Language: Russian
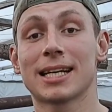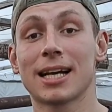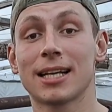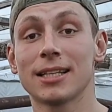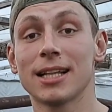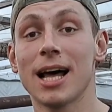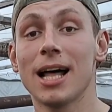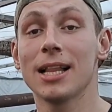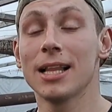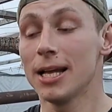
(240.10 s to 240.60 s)

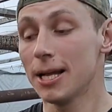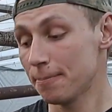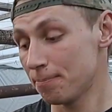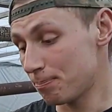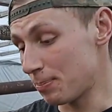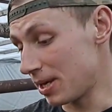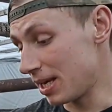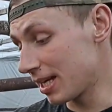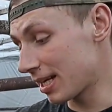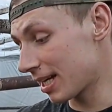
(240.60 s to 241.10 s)
канал,
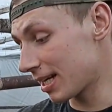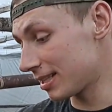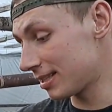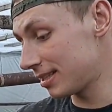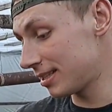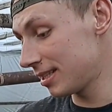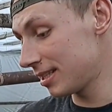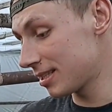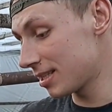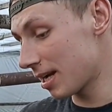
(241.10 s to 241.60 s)

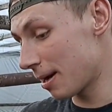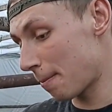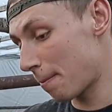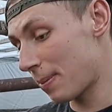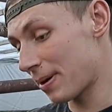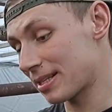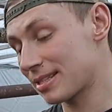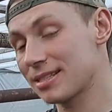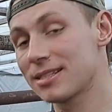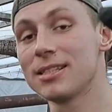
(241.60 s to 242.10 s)
переходите
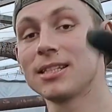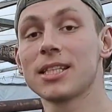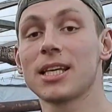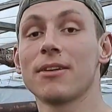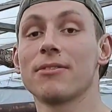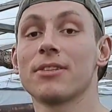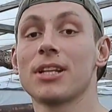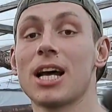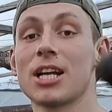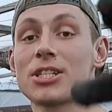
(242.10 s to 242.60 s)
по
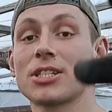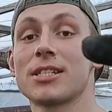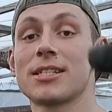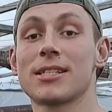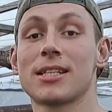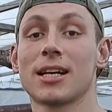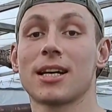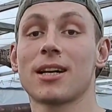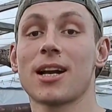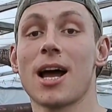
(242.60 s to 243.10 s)
ссылке в наш
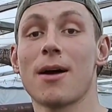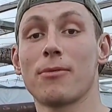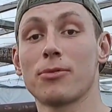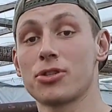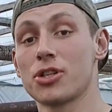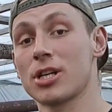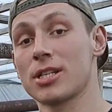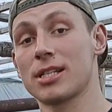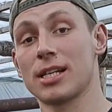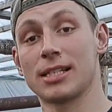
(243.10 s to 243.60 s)
инстаграм. Вот
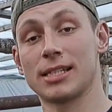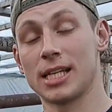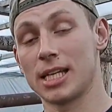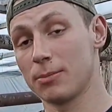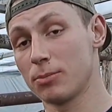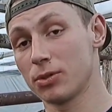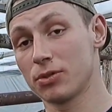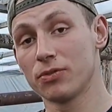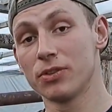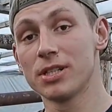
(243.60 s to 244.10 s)
сейчас она
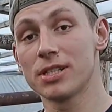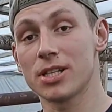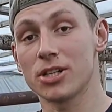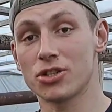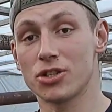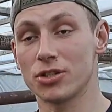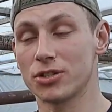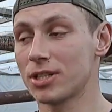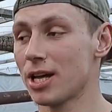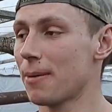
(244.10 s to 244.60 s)
где-нибудь
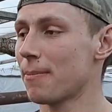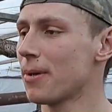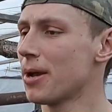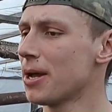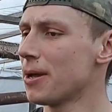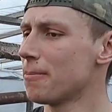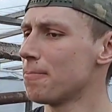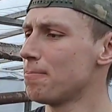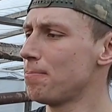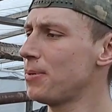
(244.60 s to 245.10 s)
выскочит. Там
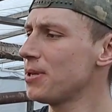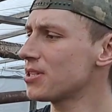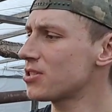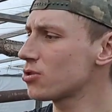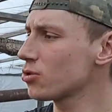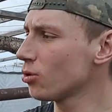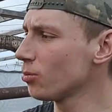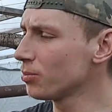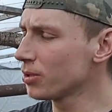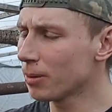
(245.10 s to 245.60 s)

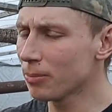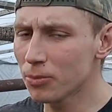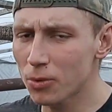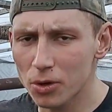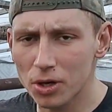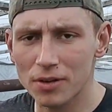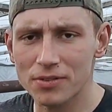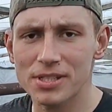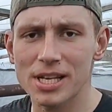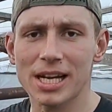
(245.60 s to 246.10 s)
безумно
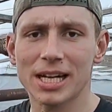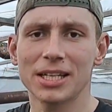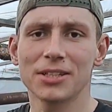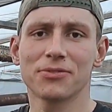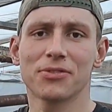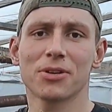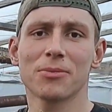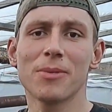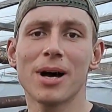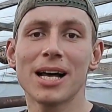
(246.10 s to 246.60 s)
много всякой
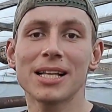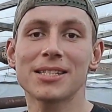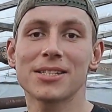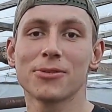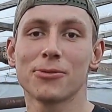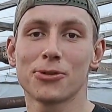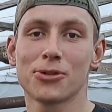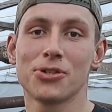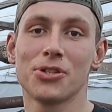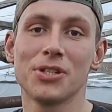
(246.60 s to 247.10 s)
информации,
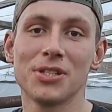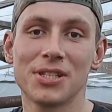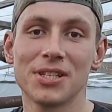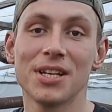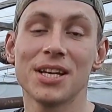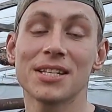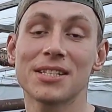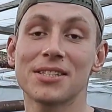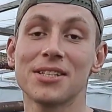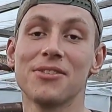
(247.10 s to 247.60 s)
очень
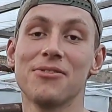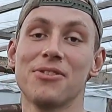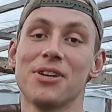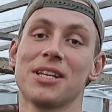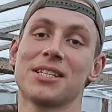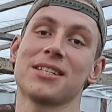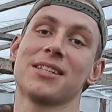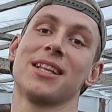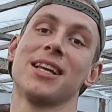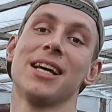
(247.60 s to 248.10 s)
интересно и
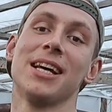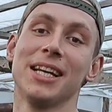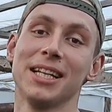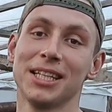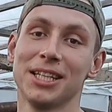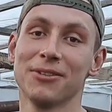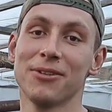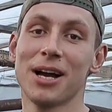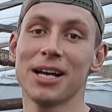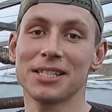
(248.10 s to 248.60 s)
весело.
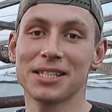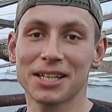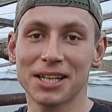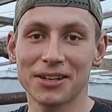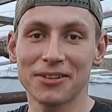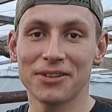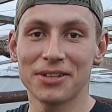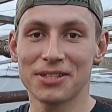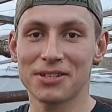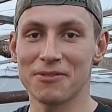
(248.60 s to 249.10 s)
Давайте,
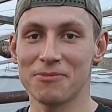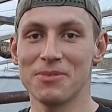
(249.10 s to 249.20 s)
как говорится,